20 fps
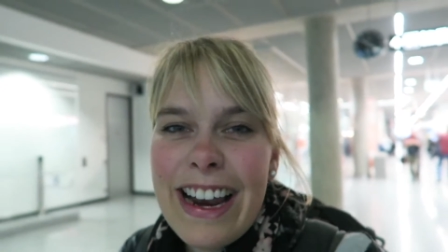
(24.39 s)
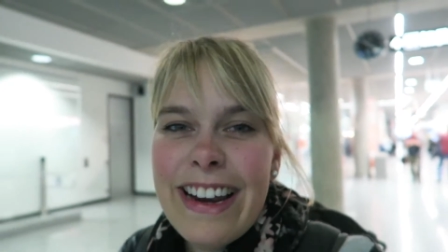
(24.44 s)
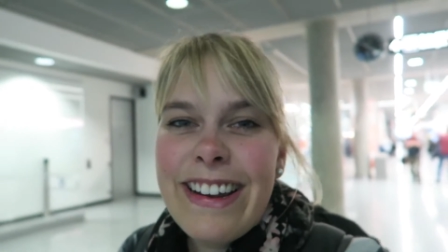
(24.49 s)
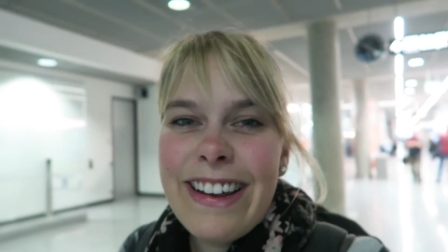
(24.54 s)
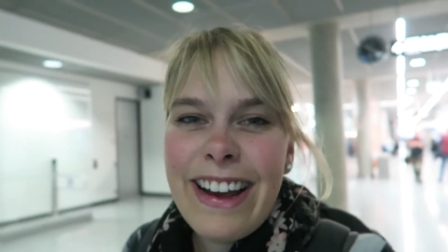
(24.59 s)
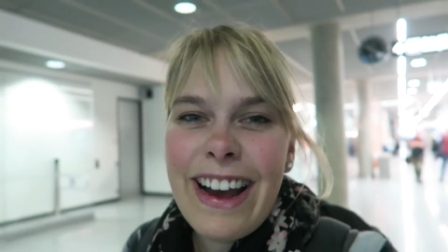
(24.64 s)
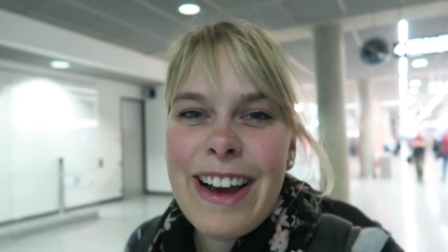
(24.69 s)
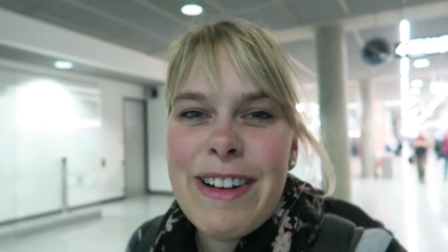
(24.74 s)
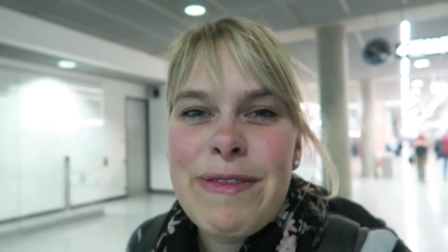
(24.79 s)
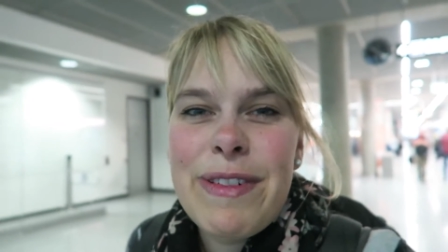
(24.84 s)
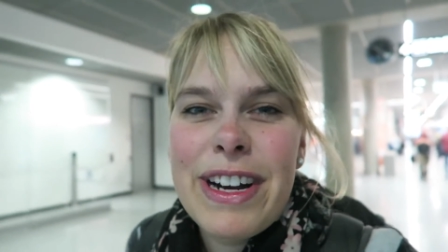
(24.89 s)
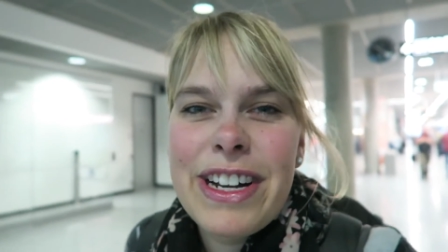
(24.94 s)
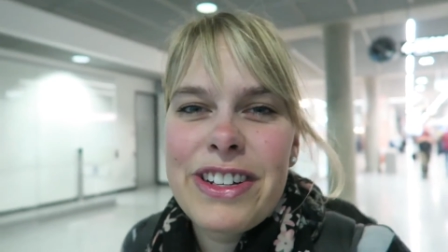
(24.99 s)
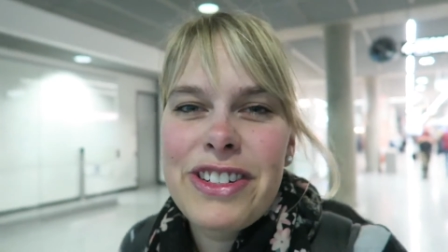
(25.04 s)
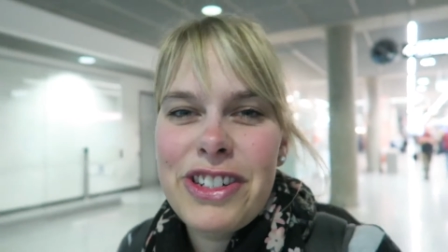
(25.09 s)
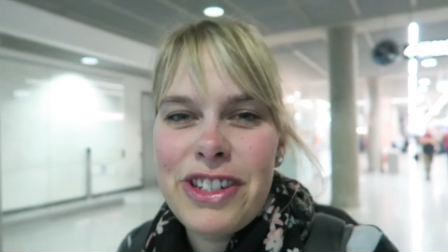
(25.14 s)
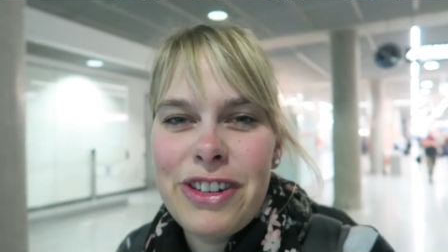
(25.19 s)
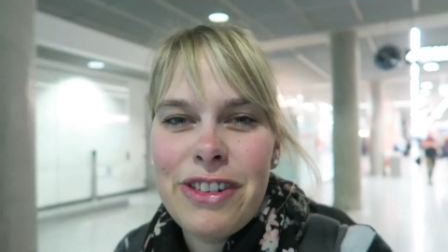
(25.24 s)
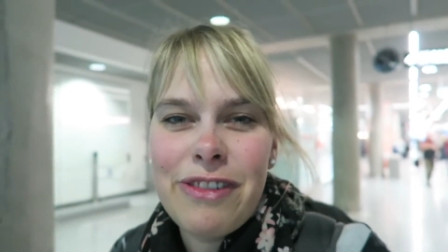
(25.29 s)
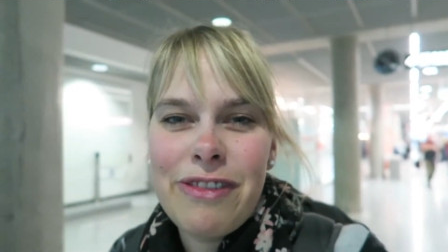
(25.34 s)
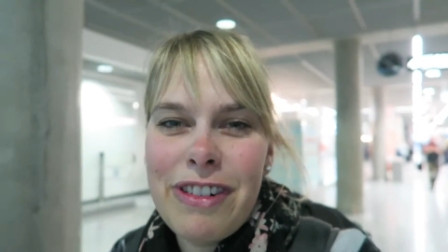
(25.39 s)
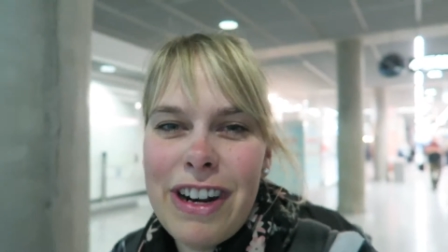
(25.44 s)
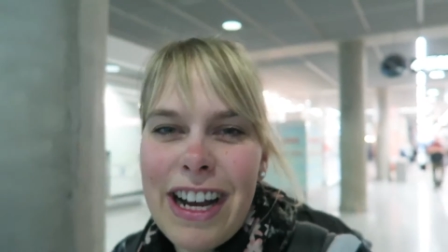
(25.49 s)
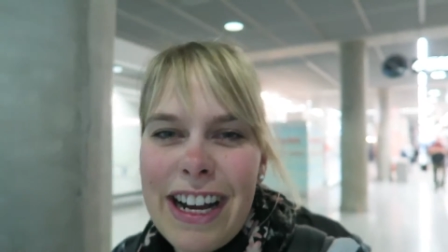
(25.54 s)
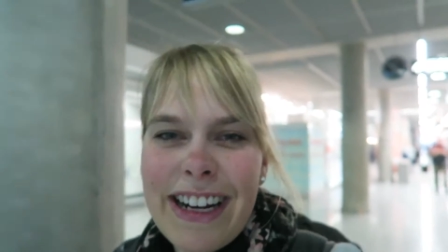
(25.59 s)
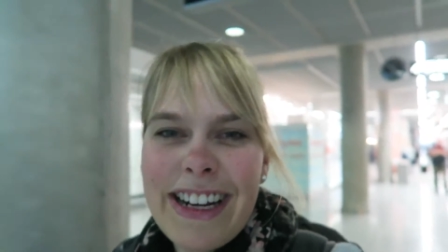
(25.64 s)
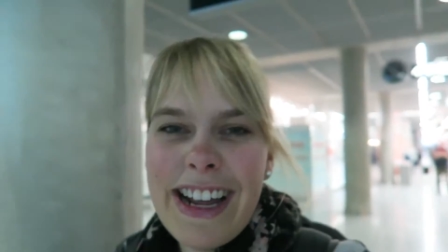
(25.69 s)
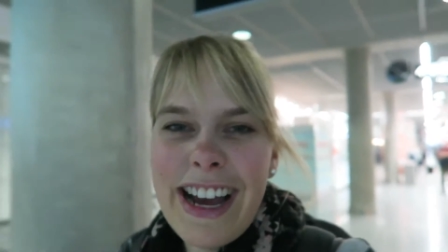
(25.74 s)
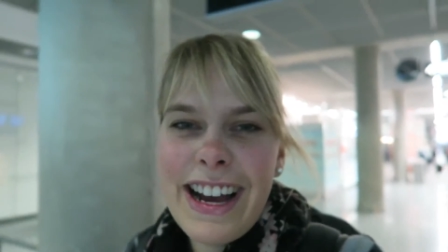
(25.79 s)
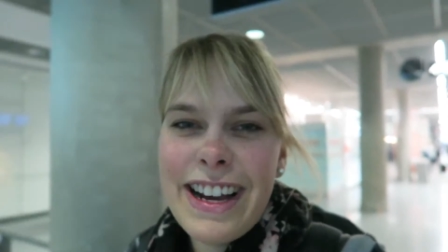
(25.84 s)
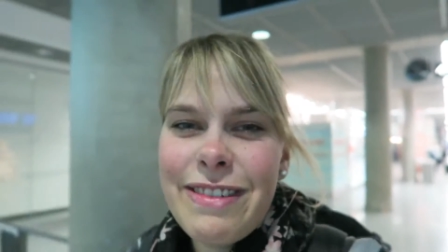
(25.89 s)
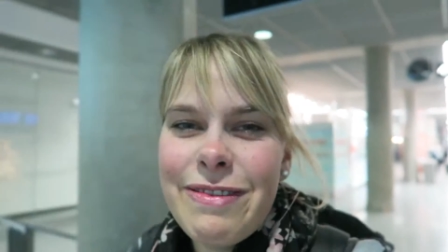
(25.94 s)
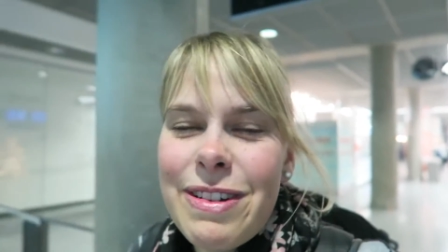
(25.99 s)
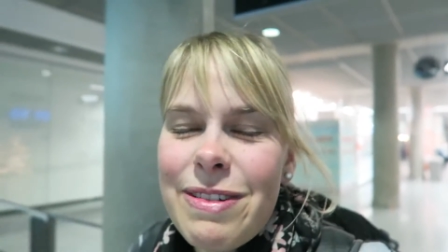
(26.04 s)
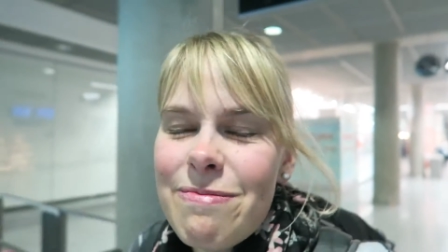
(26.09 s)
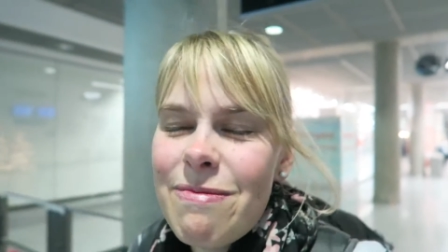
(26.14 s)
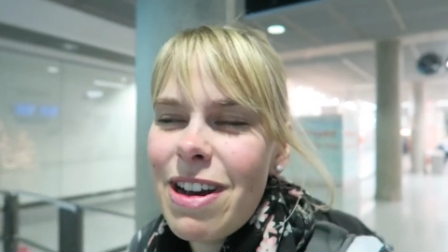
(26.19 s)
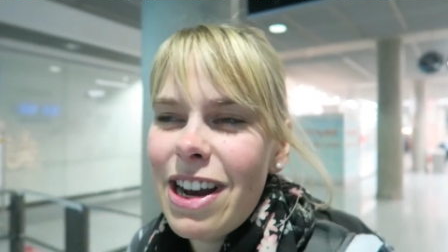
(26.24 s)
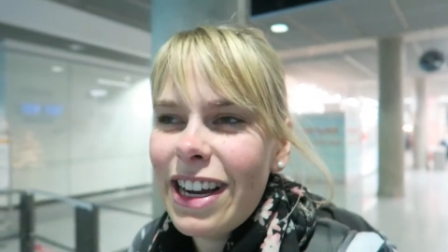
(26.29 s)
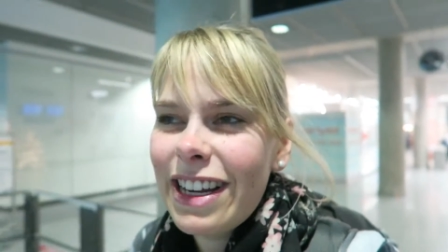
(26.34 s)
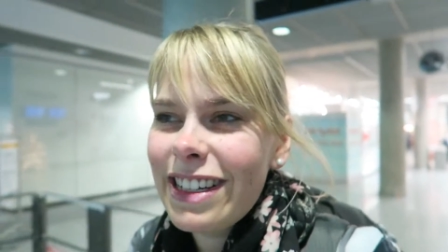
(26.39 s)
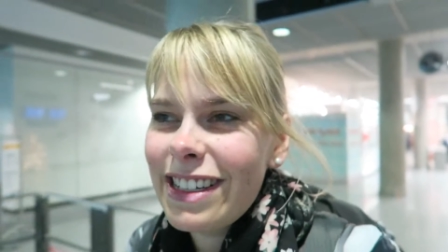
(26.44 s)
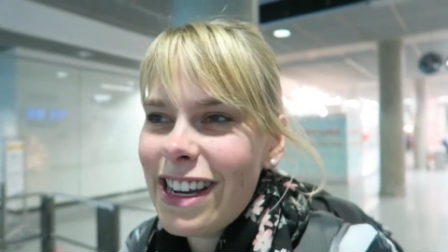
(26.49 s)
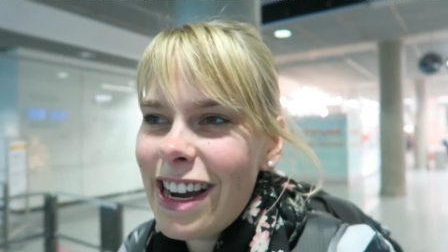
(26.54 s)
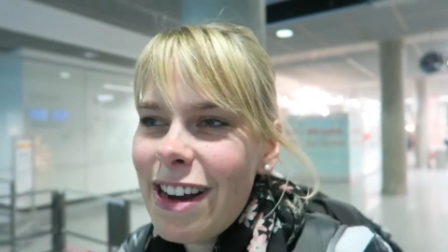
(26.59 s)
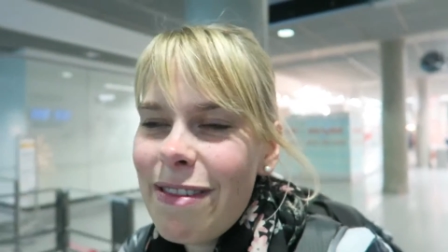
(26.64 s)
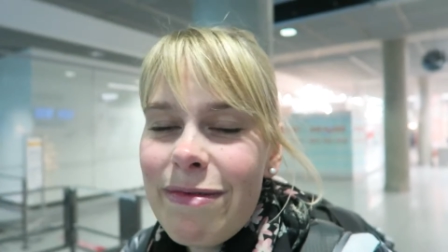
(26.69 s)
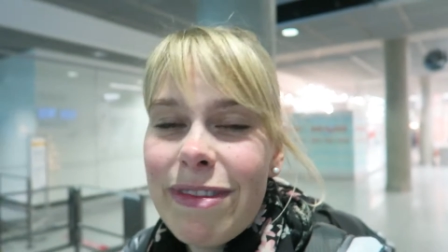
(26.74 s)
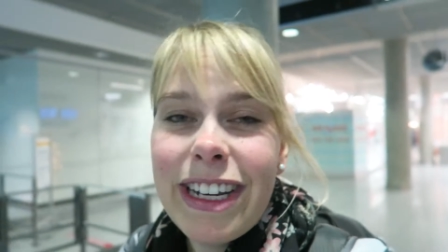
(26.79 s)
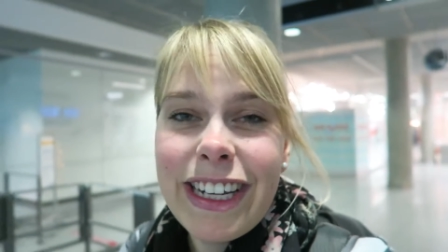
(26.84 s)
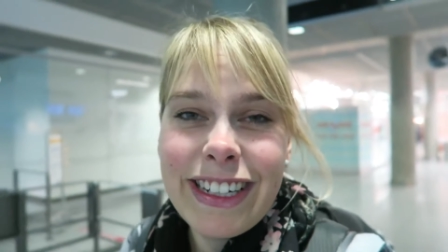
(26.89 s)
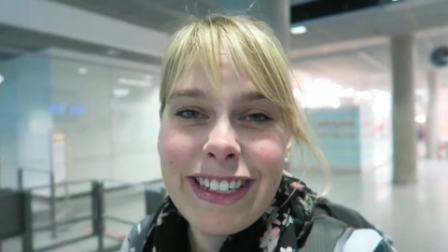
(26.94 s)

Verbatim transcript: alle einmal schön flach lagen mit Magen-Darm.